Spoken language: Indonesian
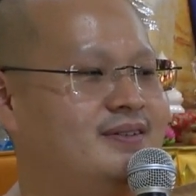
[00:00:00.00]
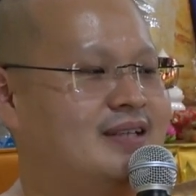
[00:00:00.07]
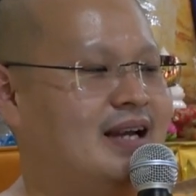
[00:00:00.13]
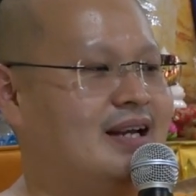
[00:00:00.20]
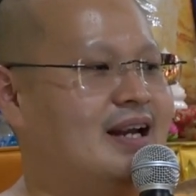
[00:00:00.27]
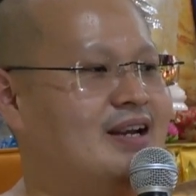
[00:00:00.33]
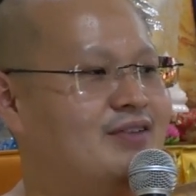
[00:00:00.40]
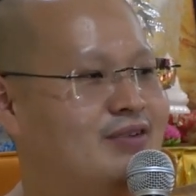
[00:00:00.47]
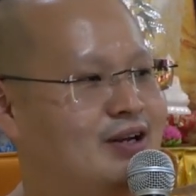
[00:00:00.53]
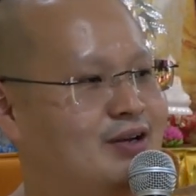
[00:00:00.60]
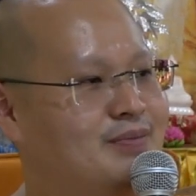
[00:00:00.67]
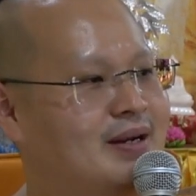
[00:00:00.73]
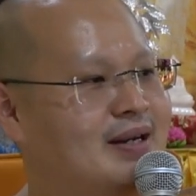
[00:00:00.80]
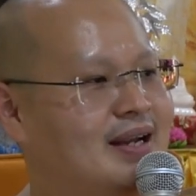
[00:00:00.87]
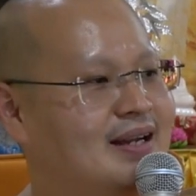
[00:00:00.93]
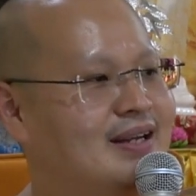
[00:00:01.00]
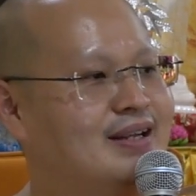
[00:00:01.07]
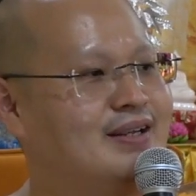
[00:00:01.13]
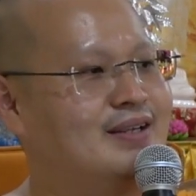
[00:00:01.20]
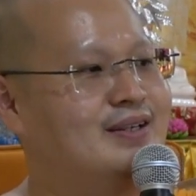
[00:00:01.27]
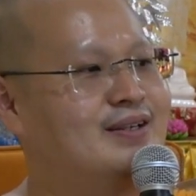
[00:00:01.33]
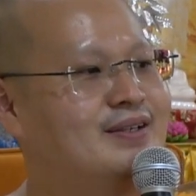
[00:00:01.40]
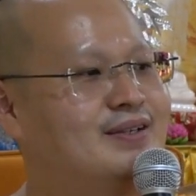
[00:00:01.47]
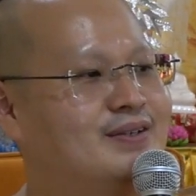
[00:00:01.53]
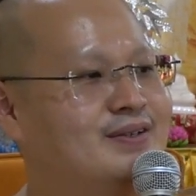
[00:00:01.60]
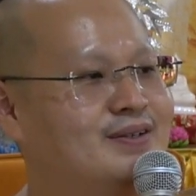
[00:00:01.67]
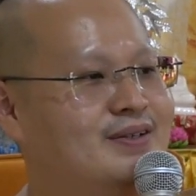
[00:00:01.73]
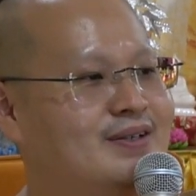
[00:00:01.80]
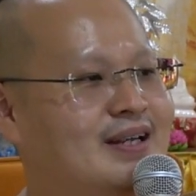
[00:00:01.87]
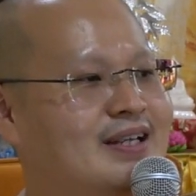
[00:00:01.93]
Kayak tadi film yang tadi,
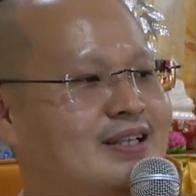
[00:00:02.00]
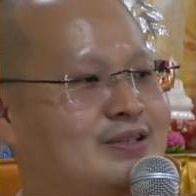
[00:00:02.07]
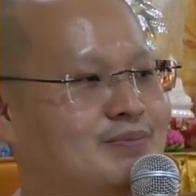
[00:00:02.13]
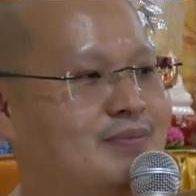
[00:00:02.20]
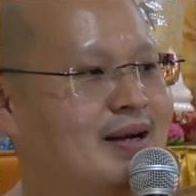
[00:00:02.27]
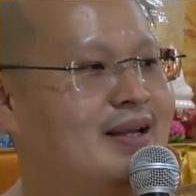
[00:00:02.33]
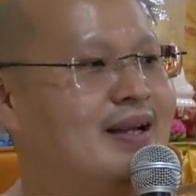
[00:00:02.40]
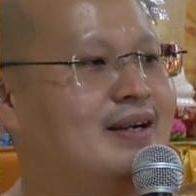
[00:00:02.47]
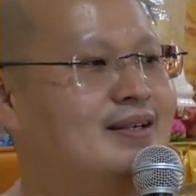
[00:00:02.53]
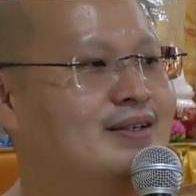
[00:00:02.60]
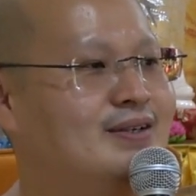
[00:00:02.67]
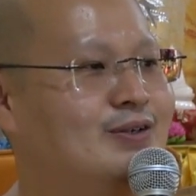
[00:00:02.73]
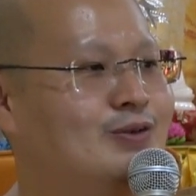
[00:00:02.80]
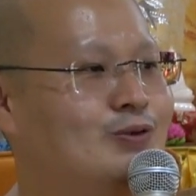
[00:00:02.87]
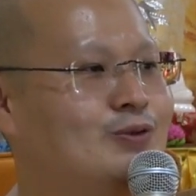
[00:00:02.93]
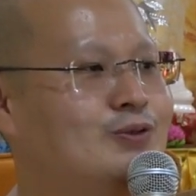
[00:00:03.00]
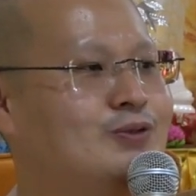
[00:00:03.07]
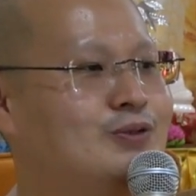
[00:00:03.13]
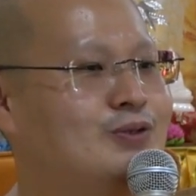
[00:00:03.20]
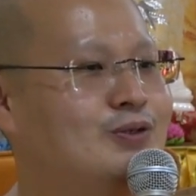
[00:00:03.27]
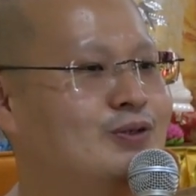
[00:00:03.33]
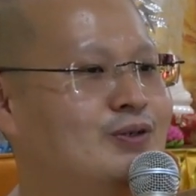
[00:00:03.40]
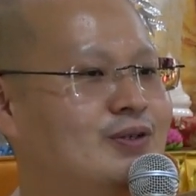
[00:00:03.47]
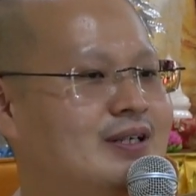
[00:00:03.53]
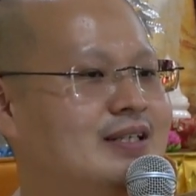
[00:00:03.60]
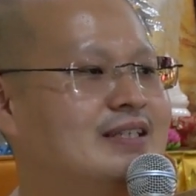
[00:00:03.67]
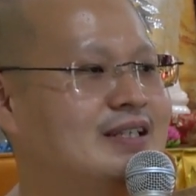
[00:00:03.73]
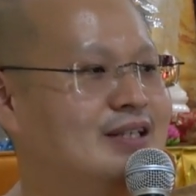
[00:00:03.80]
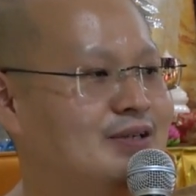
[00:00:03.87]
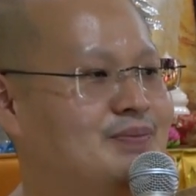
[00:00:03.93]
lagi sembayang terus
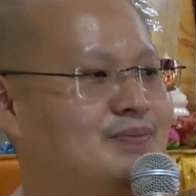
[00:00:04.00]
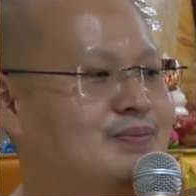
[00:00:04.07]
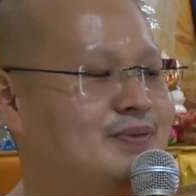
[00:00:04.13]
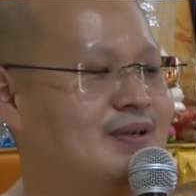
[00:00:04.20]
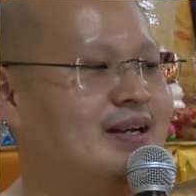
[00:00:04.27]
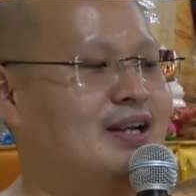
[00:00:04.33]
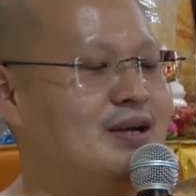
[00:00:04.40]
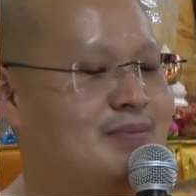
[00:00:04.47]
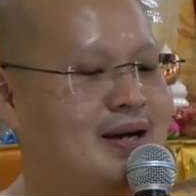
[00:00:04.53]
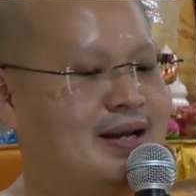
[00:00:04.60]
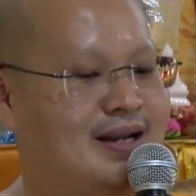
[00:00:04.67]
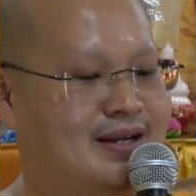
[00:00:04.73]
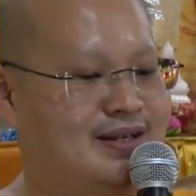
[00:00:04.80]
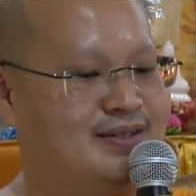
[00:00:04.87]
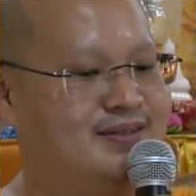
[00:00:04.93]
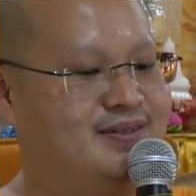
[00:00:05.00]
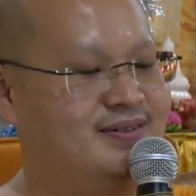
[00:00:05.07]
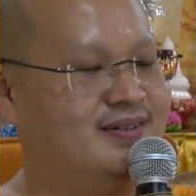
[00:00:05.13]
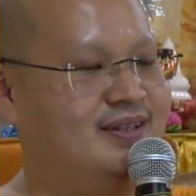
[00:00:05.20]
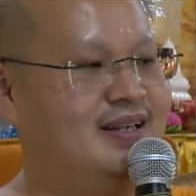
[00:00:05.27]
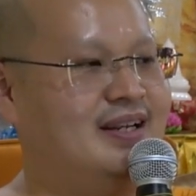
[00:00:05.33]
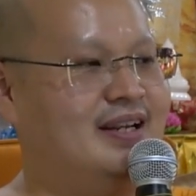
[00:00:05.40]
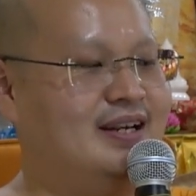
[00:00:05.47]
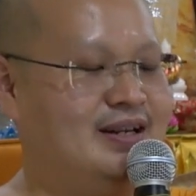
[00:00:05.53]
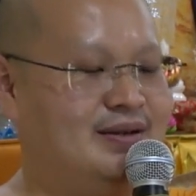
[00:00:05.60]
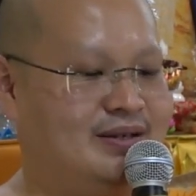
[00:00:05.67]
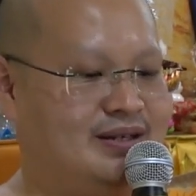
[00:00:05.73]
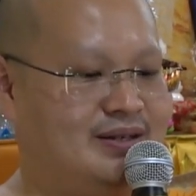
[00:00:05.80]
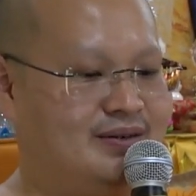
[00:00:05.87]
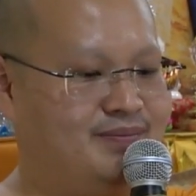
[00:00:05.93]
disiram, nah dia marah. Jadi
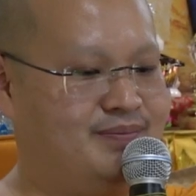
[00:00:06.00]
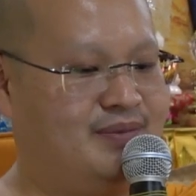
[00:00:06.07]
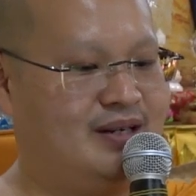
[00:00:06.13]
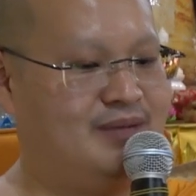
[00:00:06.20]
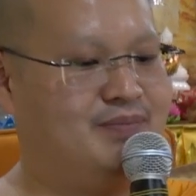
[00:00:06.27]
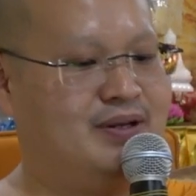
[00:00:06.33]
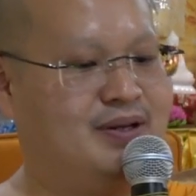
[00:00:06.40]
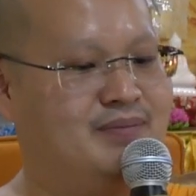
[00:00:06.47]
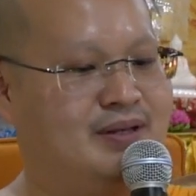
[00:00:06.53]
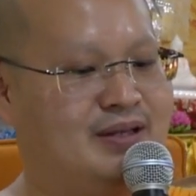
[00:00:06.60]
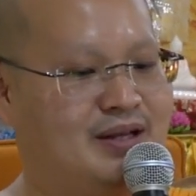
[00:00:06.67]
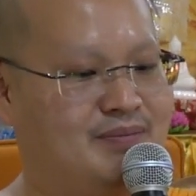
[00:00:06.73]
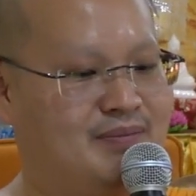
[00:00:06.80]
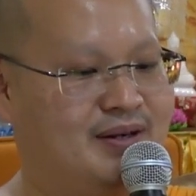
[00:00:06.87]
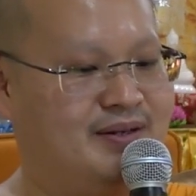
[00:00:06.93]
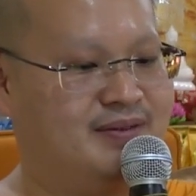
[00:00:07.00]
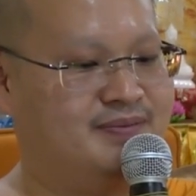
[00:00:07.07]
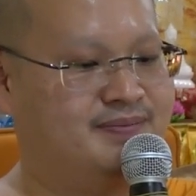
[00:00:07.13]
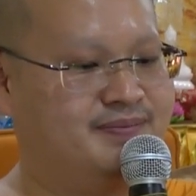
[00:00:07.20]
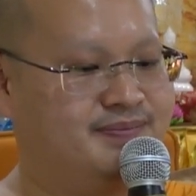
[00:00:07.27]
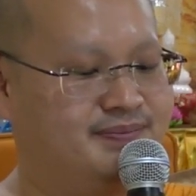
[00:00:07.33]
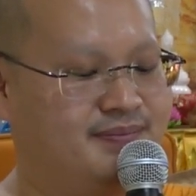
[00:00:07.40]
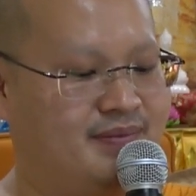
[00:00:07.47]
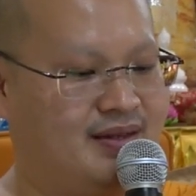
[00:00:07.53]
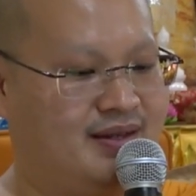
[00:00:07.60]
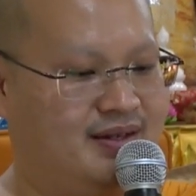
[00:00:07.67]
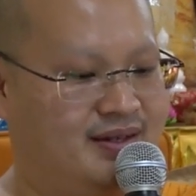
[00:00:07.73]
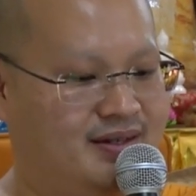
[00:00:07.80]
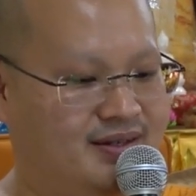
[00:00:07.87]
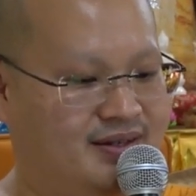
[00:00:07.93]
ini tipe yang pertama.
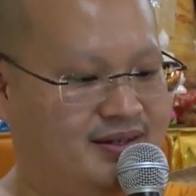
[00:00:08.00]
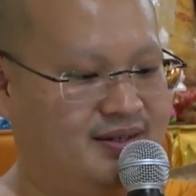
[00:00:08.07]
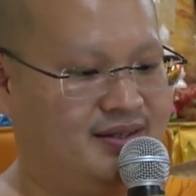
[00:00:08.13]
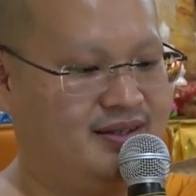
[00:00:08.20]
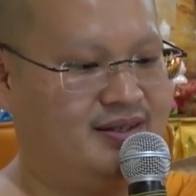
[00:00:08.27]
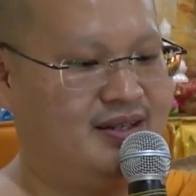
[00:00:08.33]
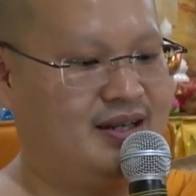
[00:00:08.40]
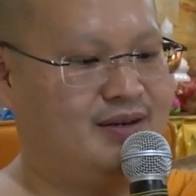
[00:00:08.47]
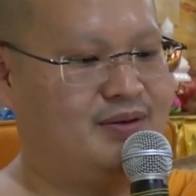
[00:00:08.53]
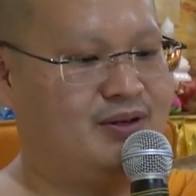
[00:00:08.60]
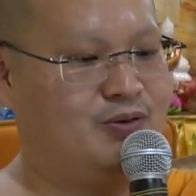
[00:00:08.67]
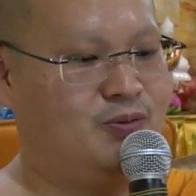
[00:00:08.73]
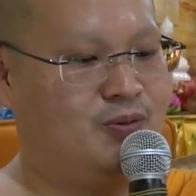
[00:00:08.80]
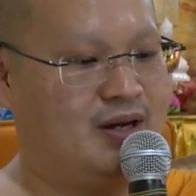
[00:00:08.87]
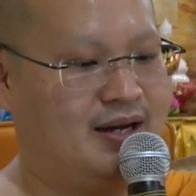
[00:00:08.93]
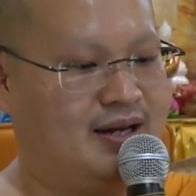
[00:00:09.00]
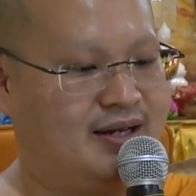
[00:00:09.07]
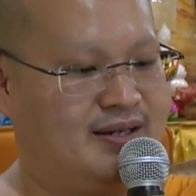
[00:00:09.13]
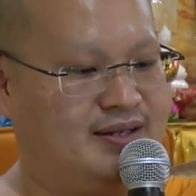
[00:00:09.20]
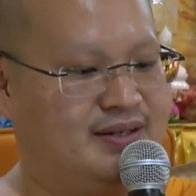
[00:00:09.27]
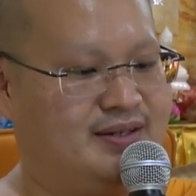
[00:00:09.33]
Yang kedua,